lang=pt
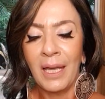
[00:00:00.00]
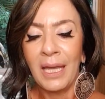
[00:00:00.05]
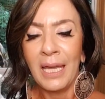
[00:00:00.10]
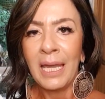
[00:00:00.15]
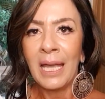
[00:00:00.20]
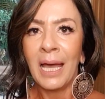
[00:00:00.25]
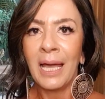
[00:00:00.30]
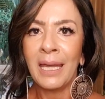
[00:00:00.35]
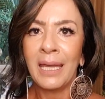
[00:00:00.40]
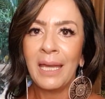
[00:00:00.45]

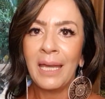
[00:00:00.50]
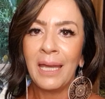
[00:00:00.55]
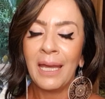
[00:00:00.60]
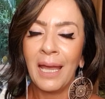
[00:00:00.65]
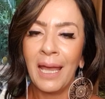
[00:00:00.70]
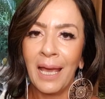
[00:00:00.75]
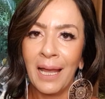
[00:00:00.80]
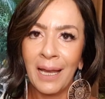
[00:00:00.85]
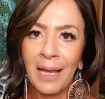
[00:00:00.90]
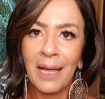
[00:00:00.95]
E aí
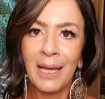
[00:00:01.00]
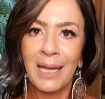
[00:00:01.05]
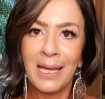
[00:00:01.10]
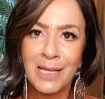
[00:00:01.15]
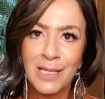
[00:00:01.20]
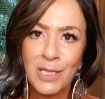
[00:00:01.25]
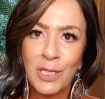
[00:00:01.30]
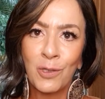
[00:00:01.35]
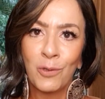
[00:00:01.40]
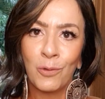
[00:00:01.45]
ela
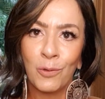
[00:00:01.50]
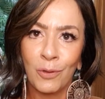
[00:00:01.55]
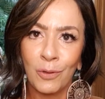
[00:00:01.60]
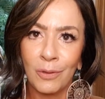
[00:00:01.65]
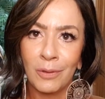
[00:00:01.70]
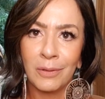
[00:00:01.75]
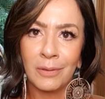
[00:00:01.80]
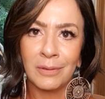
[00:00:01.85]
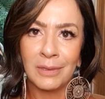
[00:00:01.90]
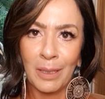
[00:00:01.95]

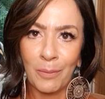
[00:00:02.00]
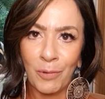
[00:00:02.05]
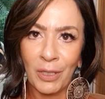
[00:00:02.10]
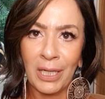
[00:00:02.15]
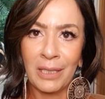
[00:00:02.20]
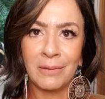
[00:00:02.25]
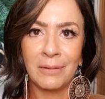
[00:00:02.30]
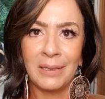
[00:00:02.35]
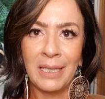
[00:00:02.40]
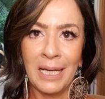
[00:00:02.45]
ensinou o
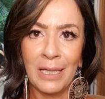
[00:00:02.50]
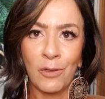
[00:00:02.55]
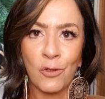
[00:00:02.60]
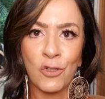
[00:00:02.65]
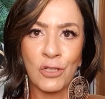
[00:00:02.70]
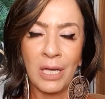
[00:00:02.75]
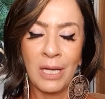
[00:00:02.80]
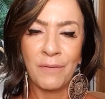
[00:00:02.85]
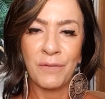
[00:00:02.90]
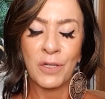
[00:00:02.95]
namorado dela, o
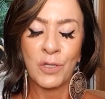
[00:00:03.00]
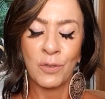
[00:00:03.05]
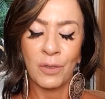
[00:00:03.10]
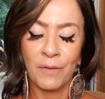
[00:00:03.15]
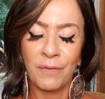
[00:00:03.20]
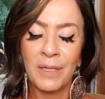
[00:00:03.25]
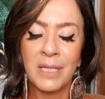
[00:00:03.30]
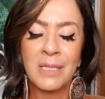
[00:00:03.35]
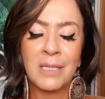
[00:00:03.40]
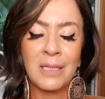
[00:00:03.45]
Jefferson, a
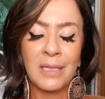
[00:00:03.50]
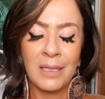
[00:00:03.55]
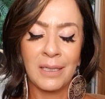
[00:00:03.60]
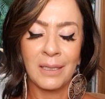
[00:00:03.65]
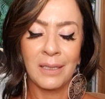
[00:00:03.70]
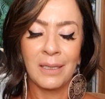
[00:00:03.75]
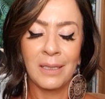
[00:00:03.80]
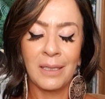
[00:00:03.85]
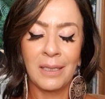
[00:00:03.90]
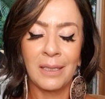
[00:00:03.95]

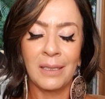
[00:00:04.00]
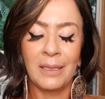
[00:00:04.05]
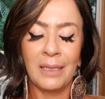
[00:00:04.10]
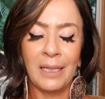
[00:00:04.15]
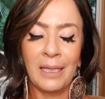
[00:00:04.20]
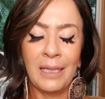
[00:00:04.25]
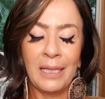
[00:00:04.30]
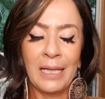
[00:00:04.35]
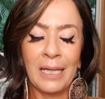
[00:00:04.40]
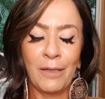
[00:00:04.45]
fazer.
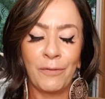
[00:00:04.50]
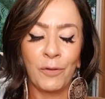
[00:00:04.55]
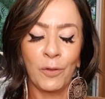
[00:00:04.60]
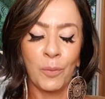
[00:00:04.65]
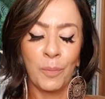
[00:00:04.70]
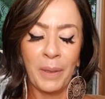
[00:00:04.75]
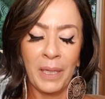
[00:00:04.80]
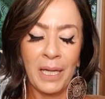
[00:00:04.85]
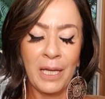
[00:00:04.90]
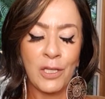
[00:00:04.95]
Né? E ela falou,
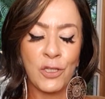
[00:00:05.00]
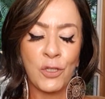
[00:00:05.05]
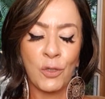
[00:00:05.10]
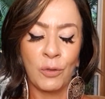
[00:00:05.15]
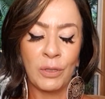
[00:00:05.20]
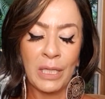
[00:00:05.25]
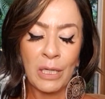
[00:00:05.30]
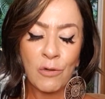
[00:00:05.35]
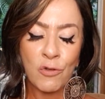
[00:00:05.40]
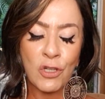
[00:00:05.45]
Beth, eu
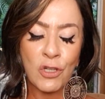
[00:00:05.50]
dei um